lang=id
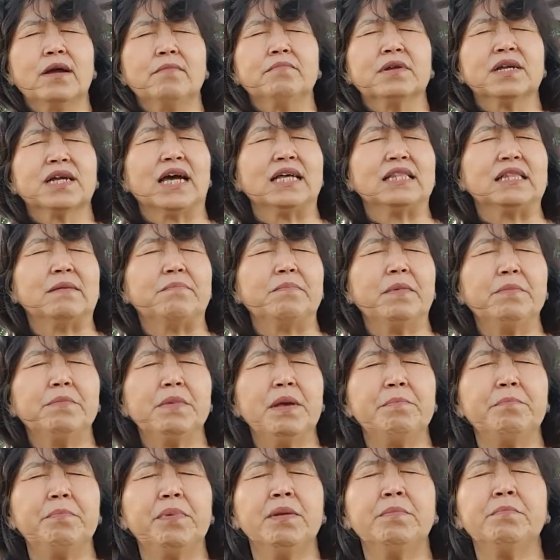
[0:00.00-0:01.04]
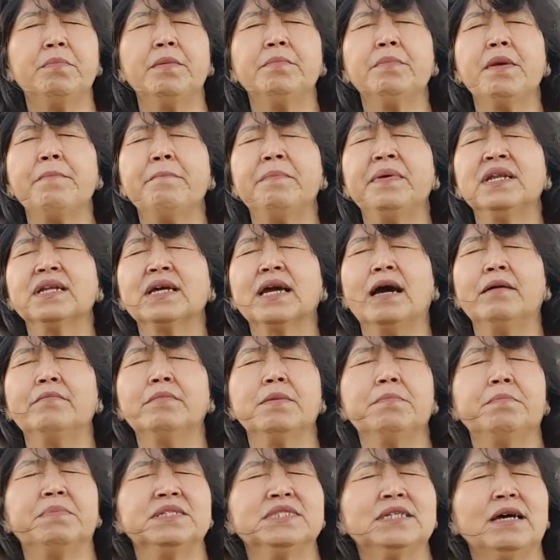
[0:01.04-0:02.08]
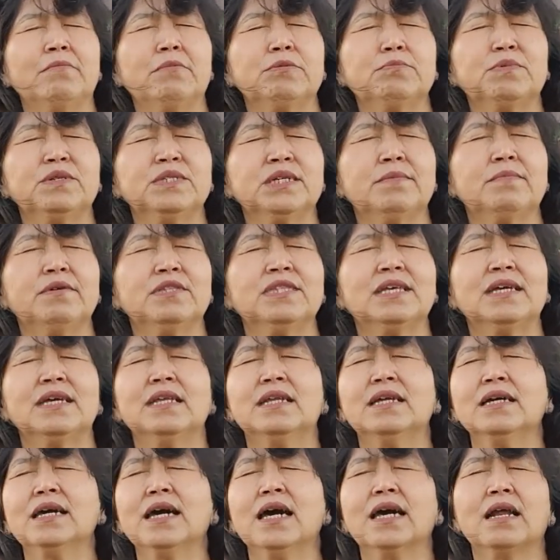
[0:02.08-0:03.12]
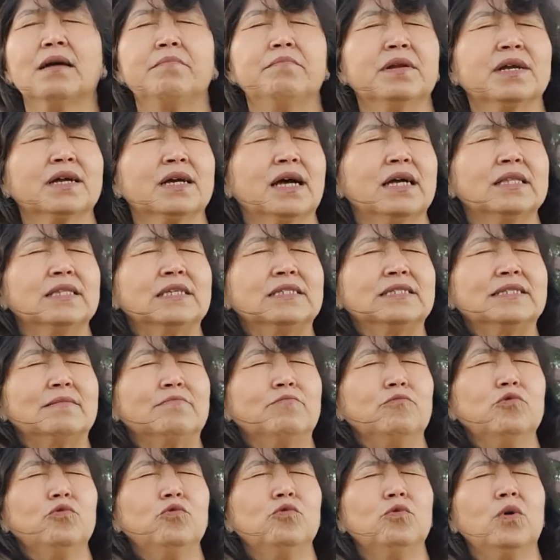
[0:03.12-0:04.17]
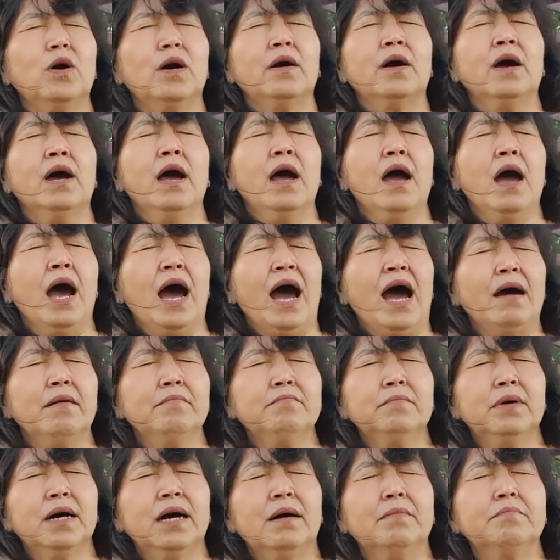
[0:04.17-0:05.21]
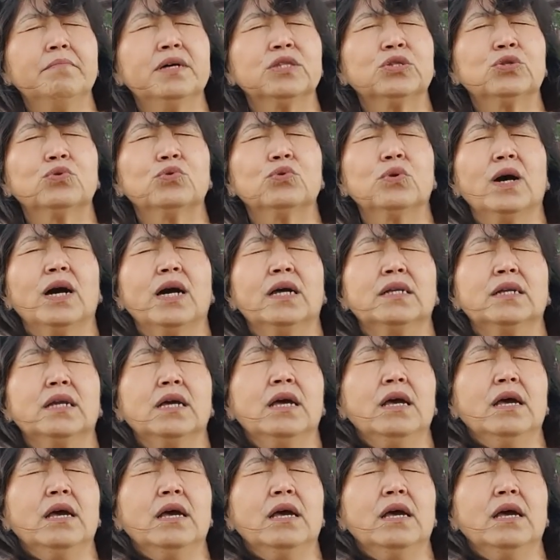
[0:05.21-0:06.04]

Berkati pemimpin-pemimpin kami, pejabat-pejabat tinggi negara, berkati semua hamba-hamba Tuhan.